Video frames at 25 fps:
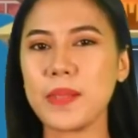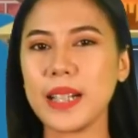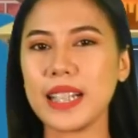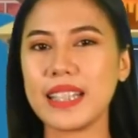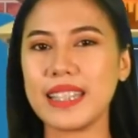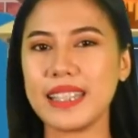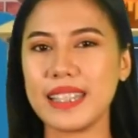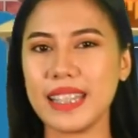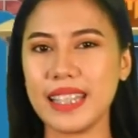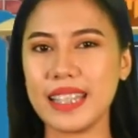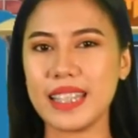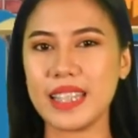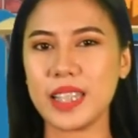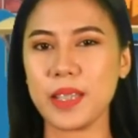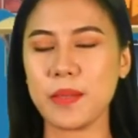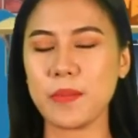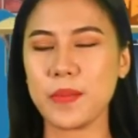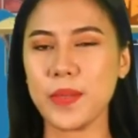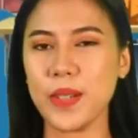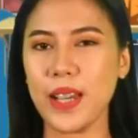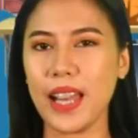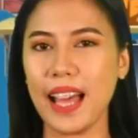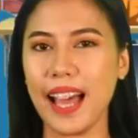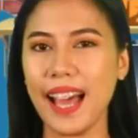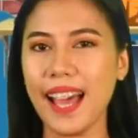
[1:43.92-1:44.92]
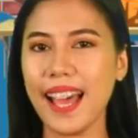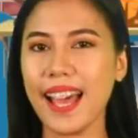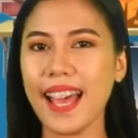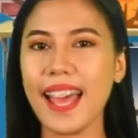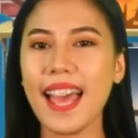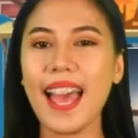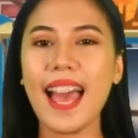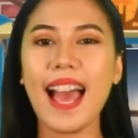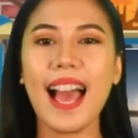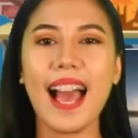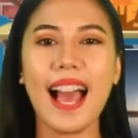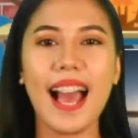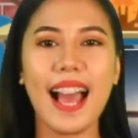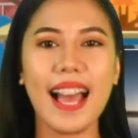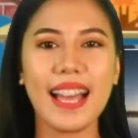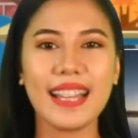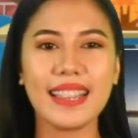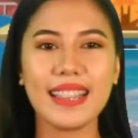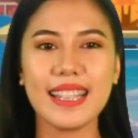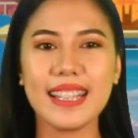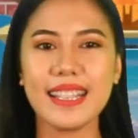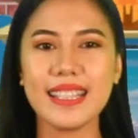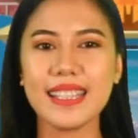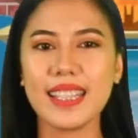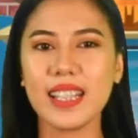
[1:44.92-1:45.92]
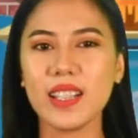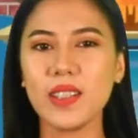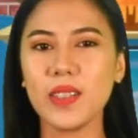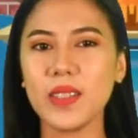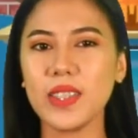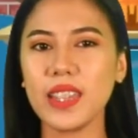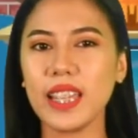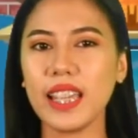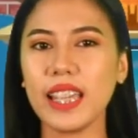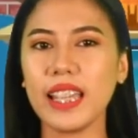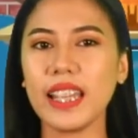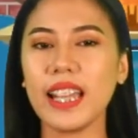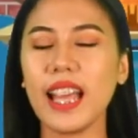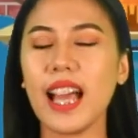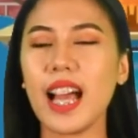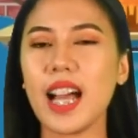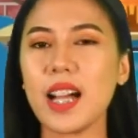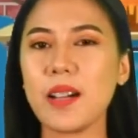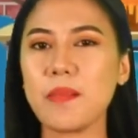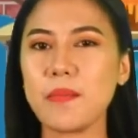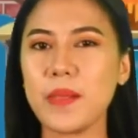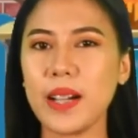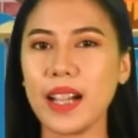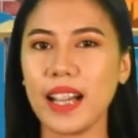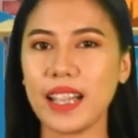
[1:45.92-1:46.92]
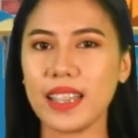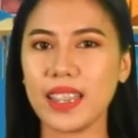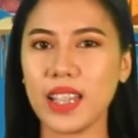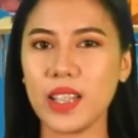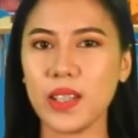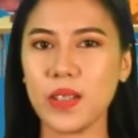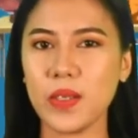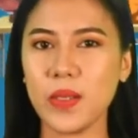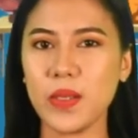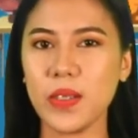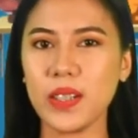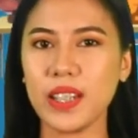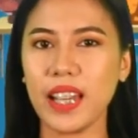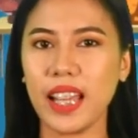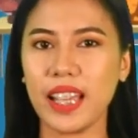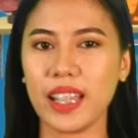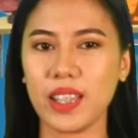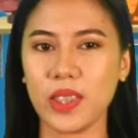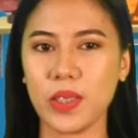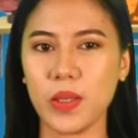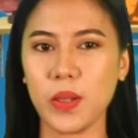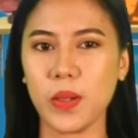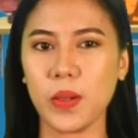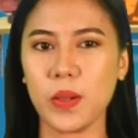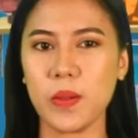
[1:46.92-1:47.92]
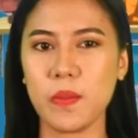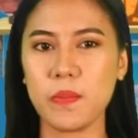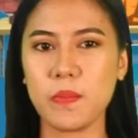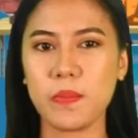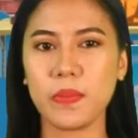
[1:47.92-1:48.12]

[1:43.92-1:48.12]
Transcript: pagsisimula, ating sagutin ang mga tanong na ito.